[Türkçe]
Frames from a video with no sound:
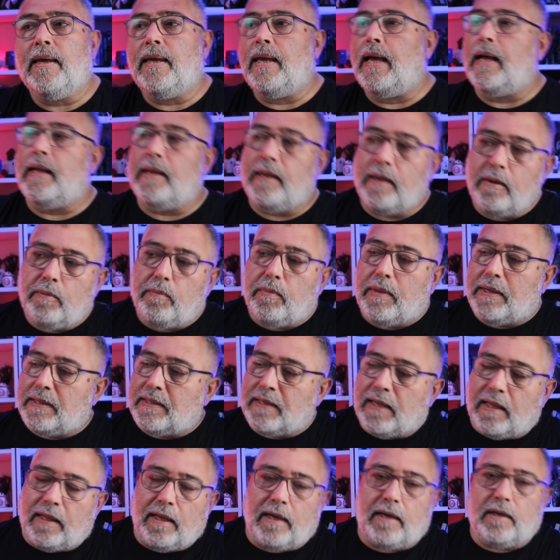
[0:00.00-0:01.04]
Yani
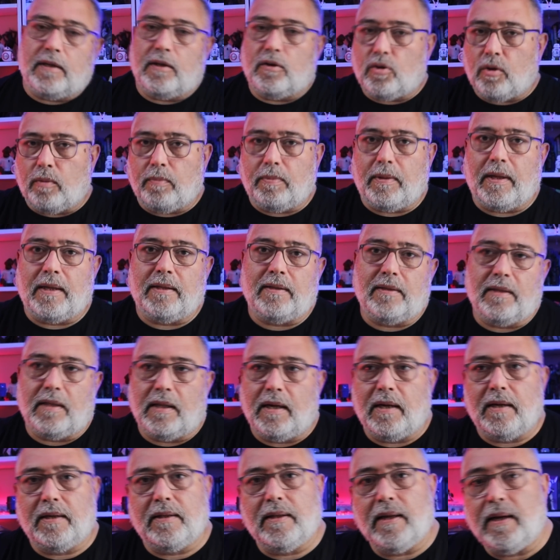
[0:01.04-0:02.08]
masalarda,
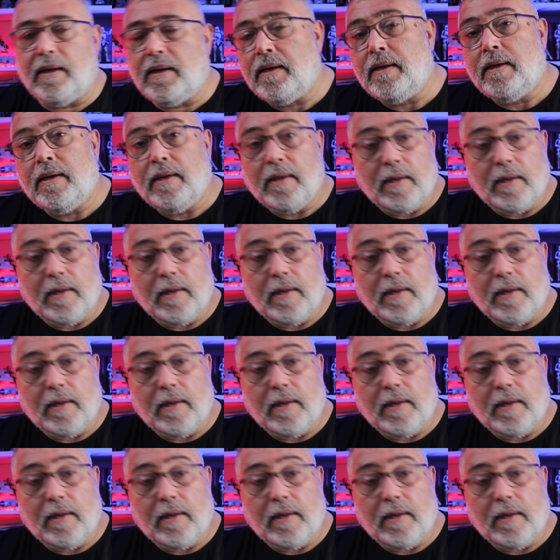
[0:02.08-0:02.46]
toplantılarda,